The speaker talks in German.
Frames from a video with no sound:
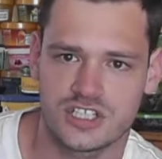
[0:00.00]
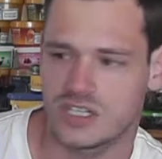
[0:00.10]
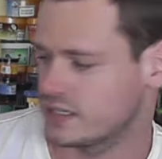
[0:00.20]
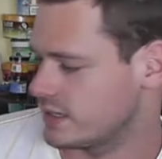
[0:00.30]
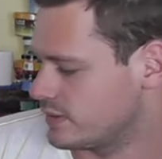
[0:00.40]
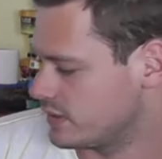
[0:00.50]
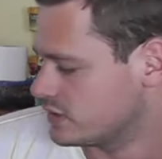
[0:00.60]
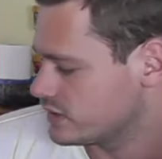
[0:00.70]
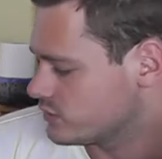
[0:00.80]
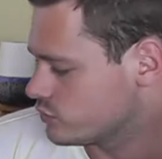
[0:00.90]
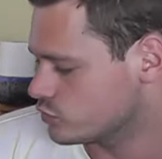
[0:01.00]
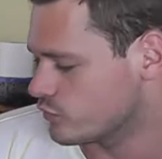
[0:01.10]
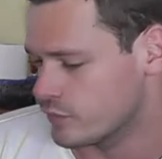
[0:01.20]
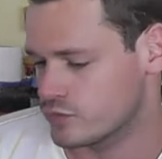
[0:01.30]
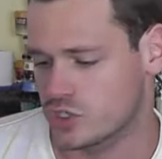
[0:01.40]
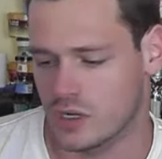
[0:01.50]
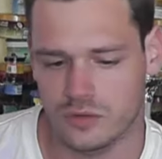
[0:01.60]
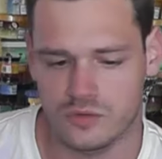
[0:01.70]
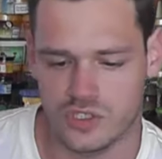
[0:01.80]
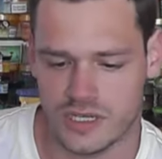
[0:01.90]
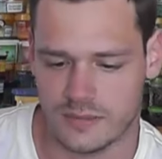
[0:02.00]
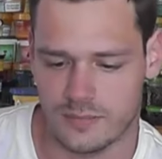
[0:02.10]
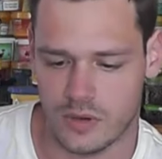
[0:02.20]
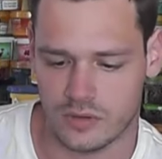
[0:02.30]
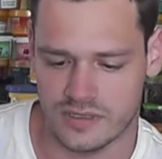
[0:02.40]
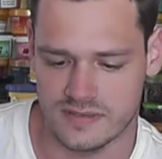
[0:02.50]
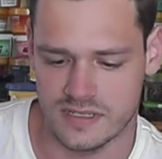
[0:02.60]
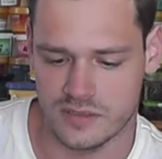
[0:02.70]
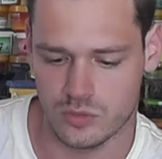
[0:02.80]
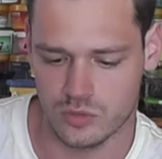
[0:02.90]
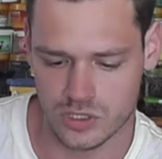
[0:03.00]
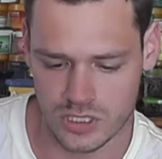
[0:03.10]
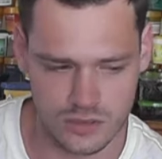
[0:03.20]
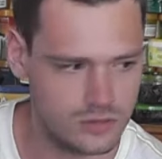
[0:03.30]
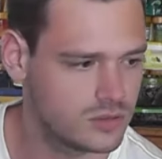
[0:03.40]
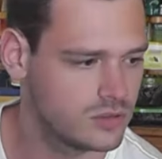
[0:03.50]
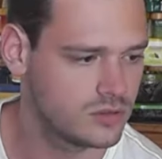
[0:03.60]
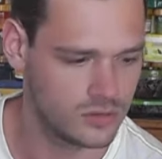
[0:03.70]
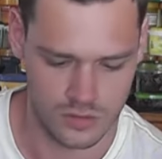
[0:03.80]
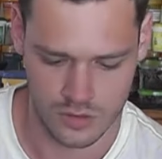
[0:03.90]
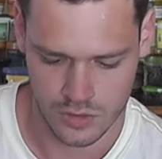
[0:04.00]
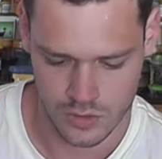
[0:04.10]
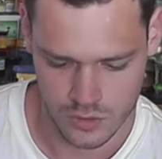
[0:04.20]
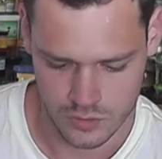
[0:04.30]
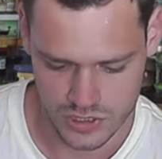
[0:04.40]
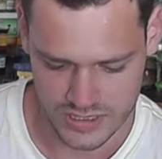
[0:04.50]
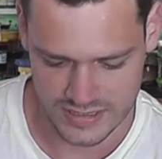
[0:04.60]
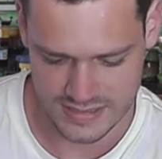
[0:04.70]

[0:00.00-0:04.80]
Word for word: Statt aber ihn irgendwo auf den Schlauch zu stecken, braucht ihr einen Silikonschlauch. Steckt